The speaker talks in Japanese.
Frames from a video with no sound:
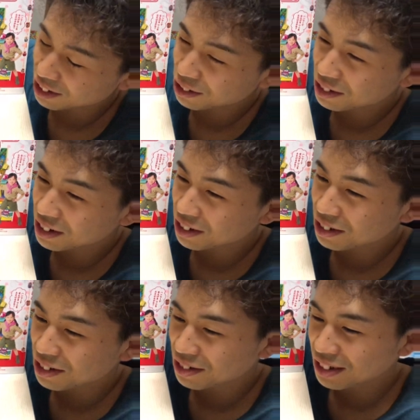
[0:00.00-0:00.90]
どっか
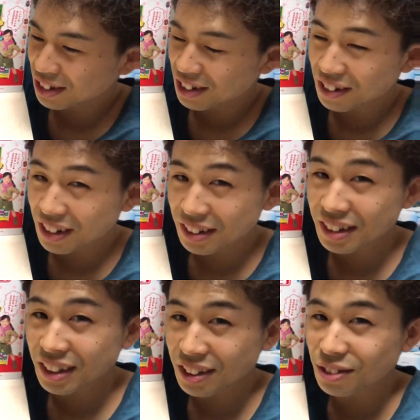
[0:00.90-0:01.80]
に売ってるか分かん
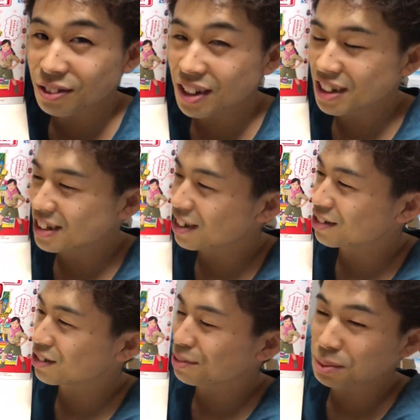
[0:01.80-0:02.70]
ないけど俺は
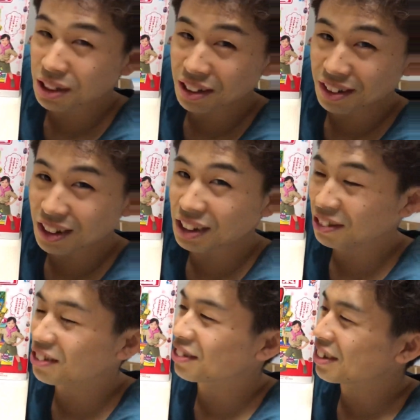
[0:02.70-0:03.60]
リサイクルショップで買ったけ
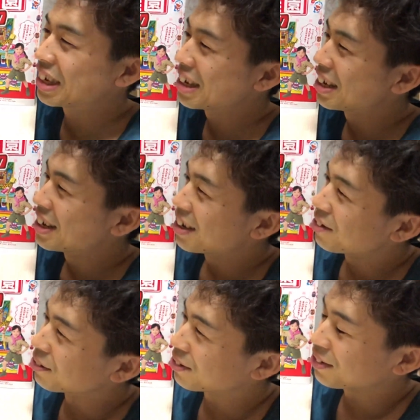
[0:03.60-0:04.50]
ど
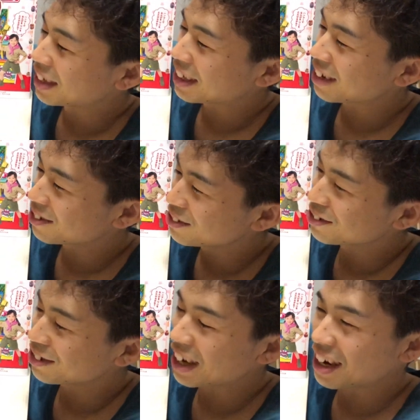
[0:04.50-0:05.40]
ほんとね卓
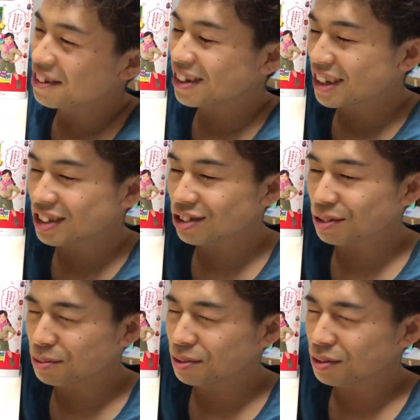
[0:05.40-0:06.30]
上ねあれはねちょっ
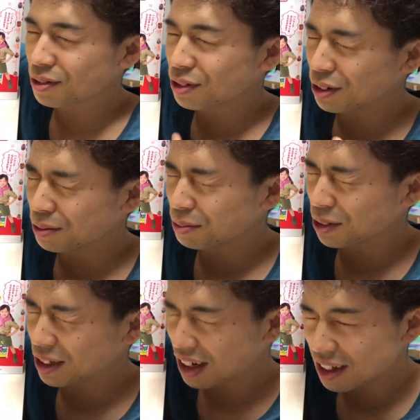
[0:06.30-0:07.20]
と今度持っ
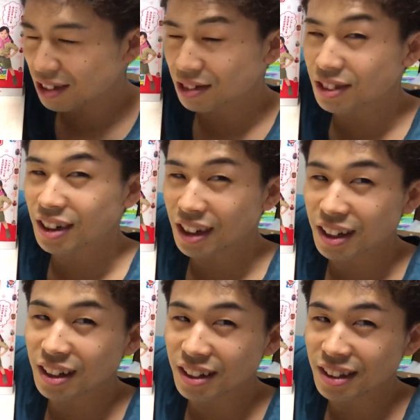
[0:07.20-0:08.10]
て帰ってくるか
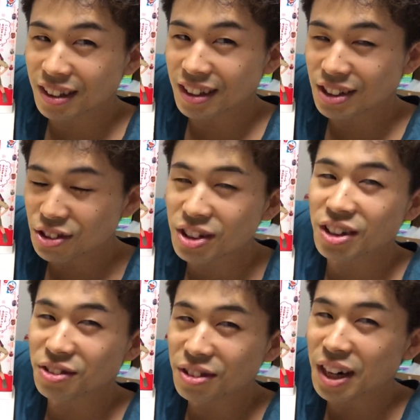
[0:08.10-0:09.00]
ら一緒にや
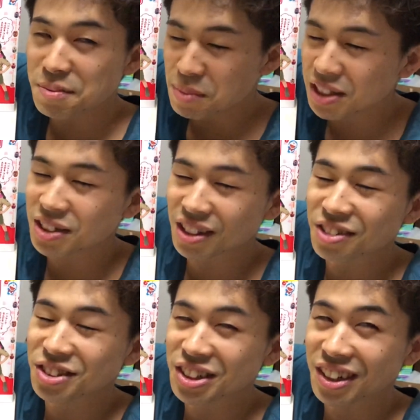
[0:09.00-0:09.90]
ろうあマジで
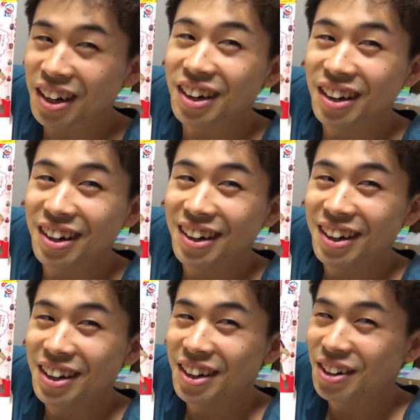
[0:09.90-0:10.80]
楽しいから
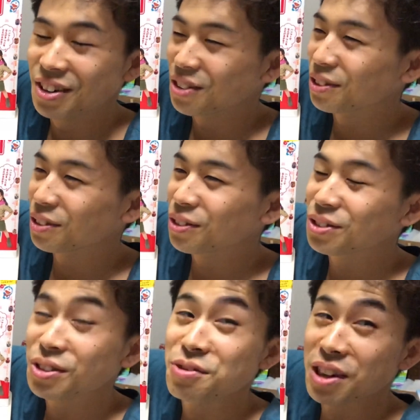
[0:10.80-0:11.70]
ほ本
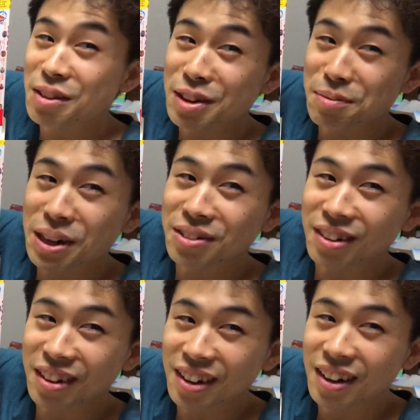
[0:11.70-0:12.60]
当にマニマニパニックだ
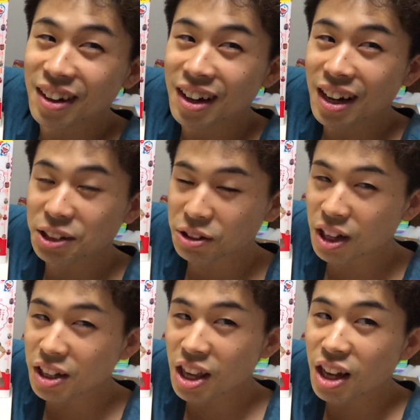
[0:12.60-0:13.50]
からあと
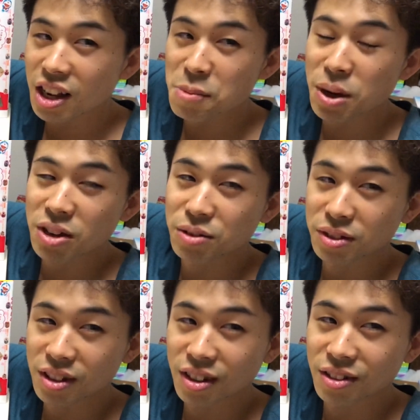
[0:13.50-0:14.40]
カニカニパニックっ
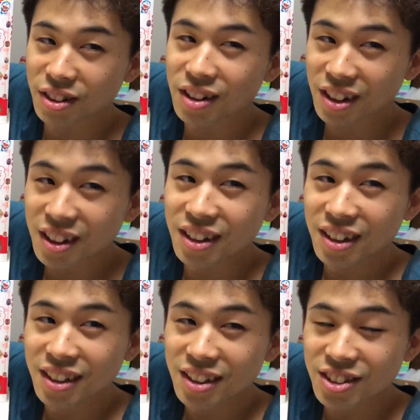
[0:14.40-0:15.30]
てあるんだから
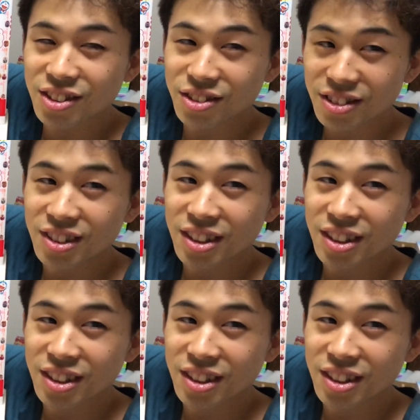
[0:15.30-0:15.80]
知ってる